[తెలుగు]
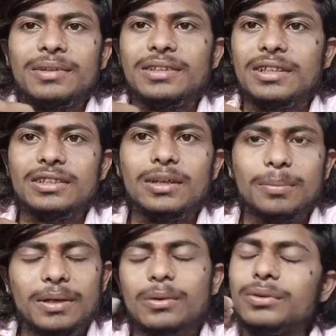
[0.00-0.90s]
మనం అయితే ఏం
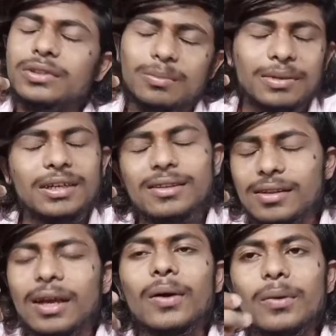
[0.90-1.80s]
చెప్పలేం కొంచెం ప్రైజ్
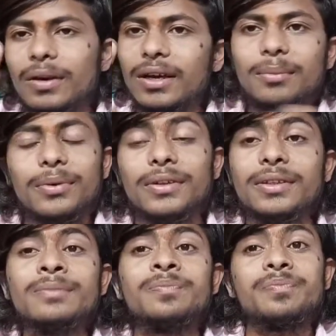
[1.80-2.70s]
అయితే ఎక్కువనే
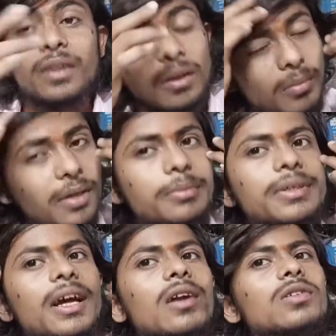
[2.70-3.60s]
అయిపోయింది
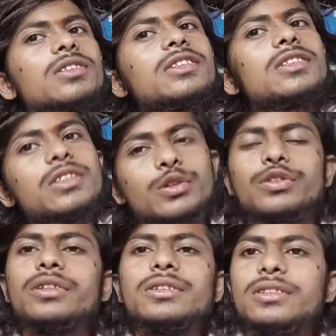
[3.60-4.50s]
మేబీ నేను అనుకున్న సిక్స్టీ
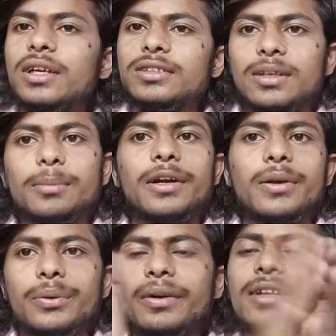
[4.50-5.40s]
థౌసండ్ తీసుకొస్తే
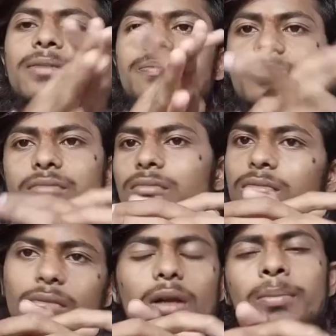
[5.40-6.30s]
బెటర్ ఉండేది
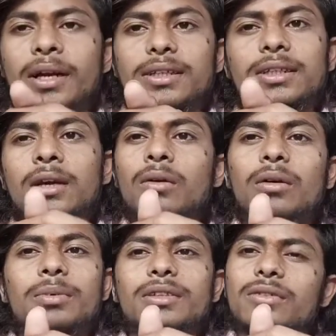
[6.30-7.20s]
ప్రైజ్ అయితే
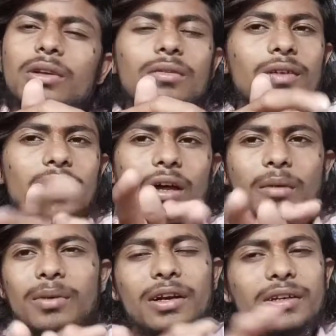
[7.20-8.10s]
ఎక్కువ అయిపోయింది సో వీళ్ళు
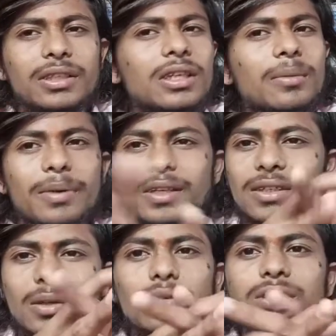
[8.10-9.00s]
నార్మల్ ఎడిషన్కి
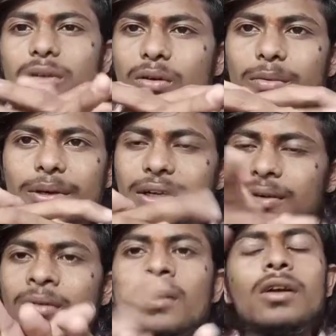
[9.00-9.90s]
ప్రైజ్ అయితే కొంచెం ఎక్కువ
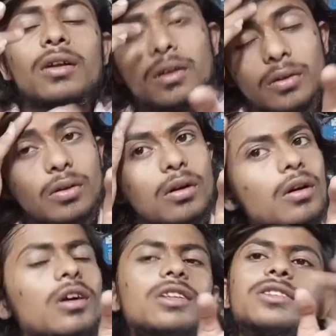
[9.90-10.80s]
పెట్టారు సో
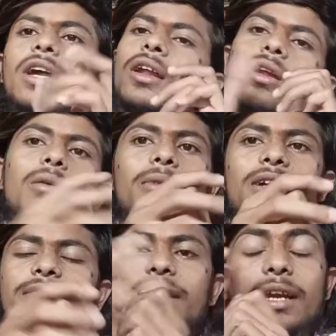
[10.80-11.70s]
ఇది చైనాలో
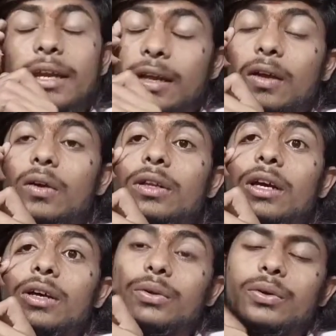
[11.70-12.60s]
మనకు అసలు ఇండియాలో
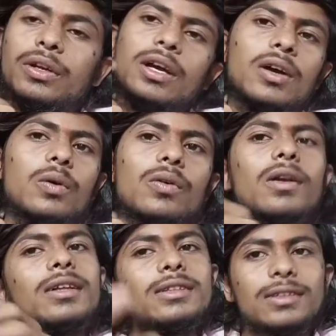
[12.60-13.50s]
అయితే కాదు సో ఇండియాకు
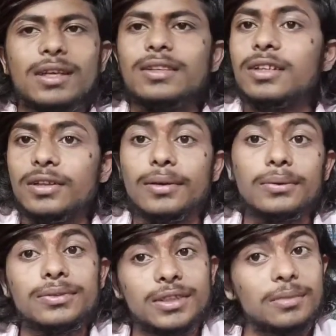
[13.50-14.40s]
ఒకవేళ తీసుకొస్తే దీని
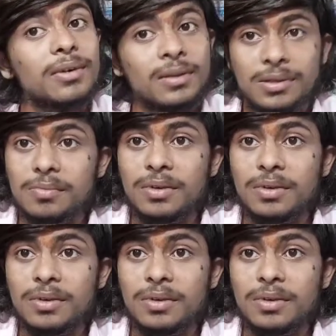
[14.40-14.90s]
గురించి అయితే మనం అయితే